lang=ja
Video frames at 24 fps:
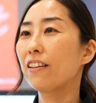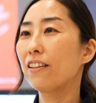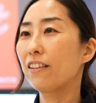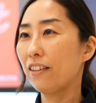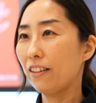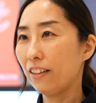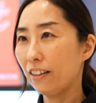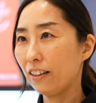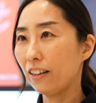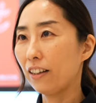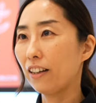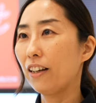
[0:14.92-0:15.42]

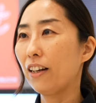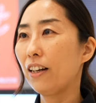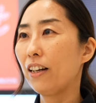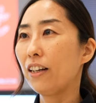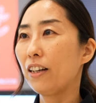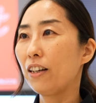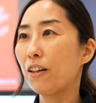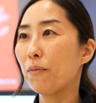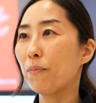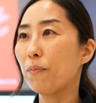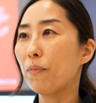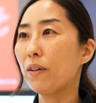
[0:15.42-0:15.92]
て
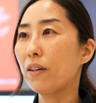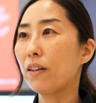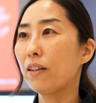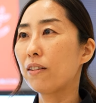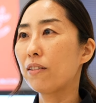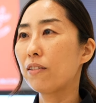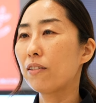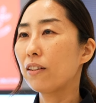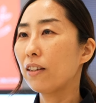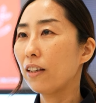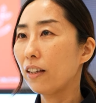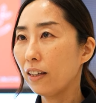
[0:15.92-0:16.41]
やっぱり
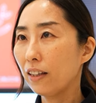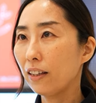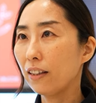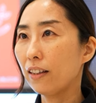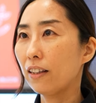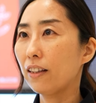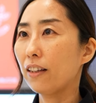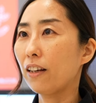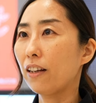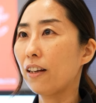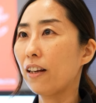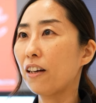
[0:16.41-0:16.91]
次
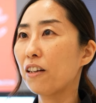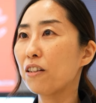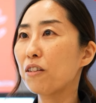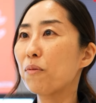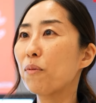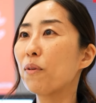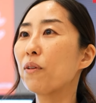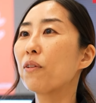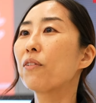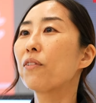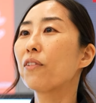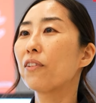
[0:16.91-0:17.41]
やり始
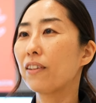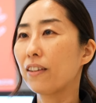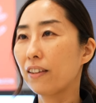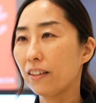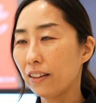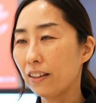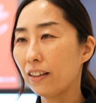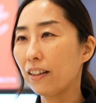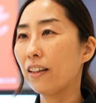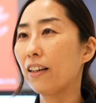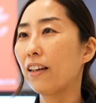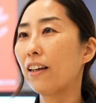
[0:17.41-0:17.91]
める時
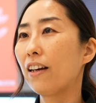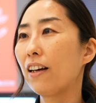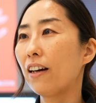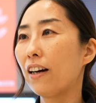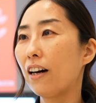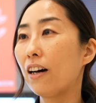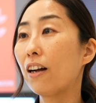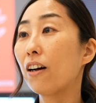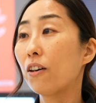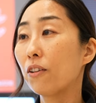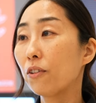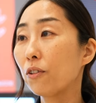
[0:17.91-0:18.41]
に
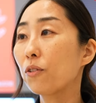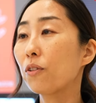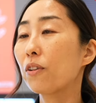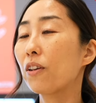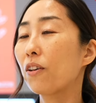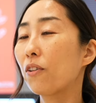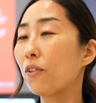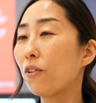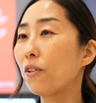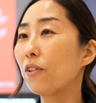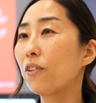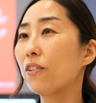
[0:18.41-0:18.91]
ああの
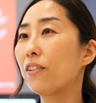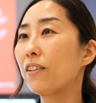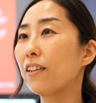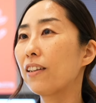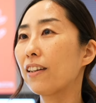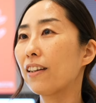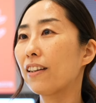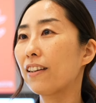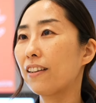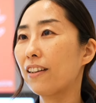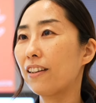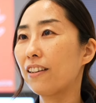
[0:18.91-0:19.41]
時こういうふうに
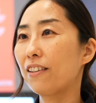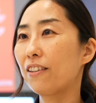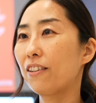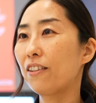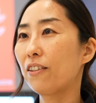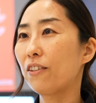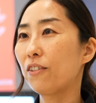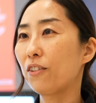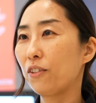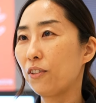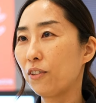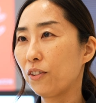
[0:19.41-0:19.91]
やったっ
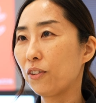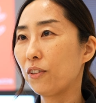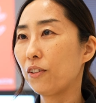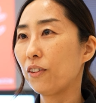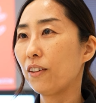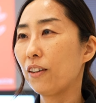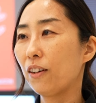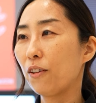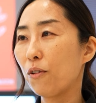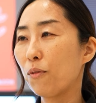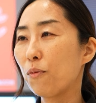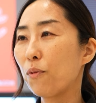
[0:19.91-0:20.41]
ていう
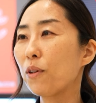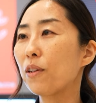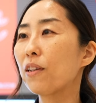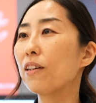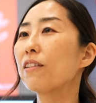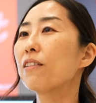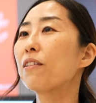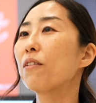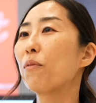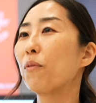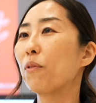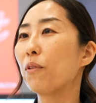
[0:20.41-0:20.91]
思い出
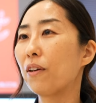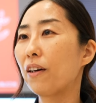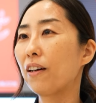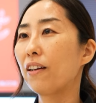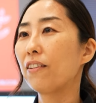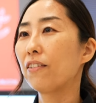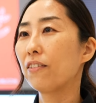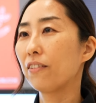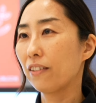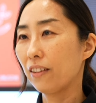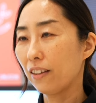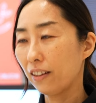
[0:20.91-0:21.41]
してもらえ
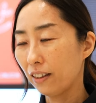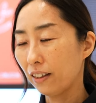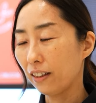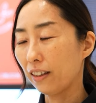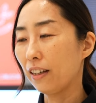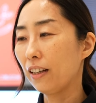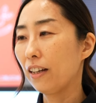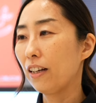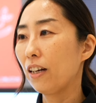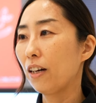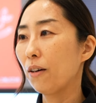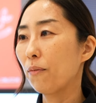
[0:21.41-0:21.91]
るの
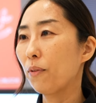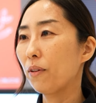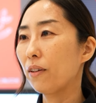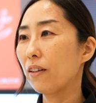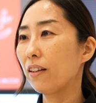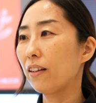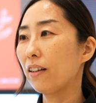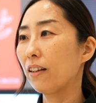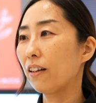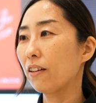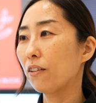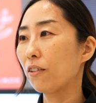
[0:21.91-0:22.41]
でやっぱ
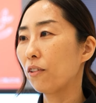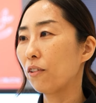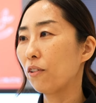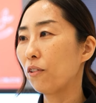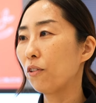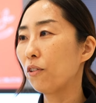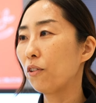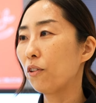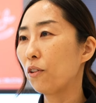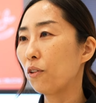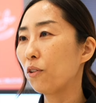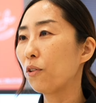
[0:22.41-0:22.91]
りあの
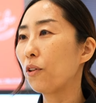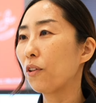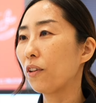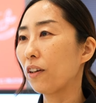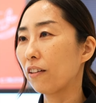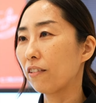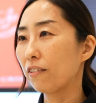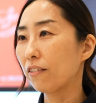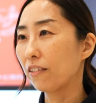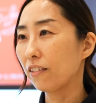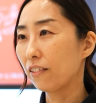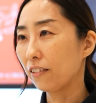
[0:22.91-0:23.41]
料理を
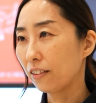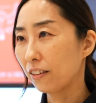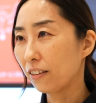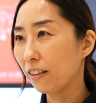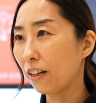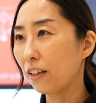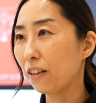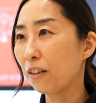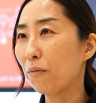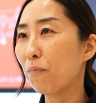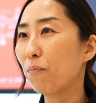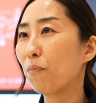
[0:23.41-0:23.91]
やる
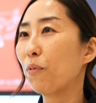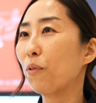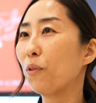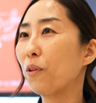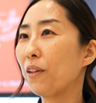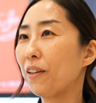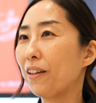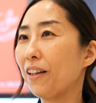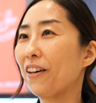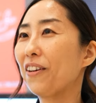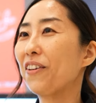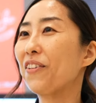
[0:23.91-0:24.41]
第一歩
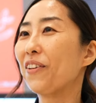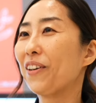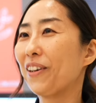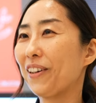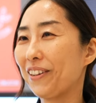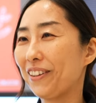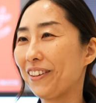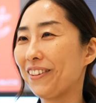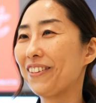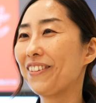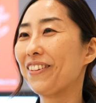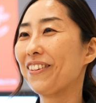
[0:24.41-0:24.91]
になるのか
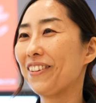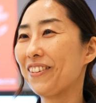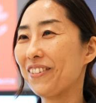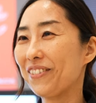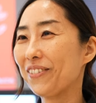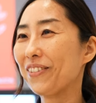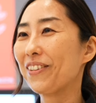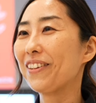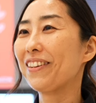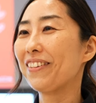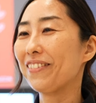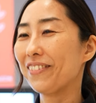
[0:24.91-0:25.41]
なと
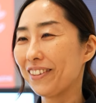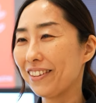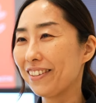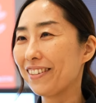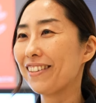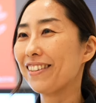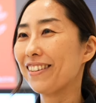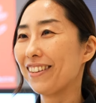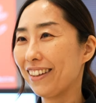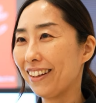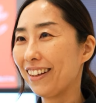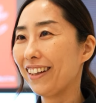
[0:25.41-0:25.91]
思ってま
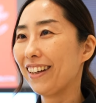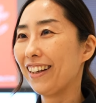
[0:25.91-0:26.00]
す。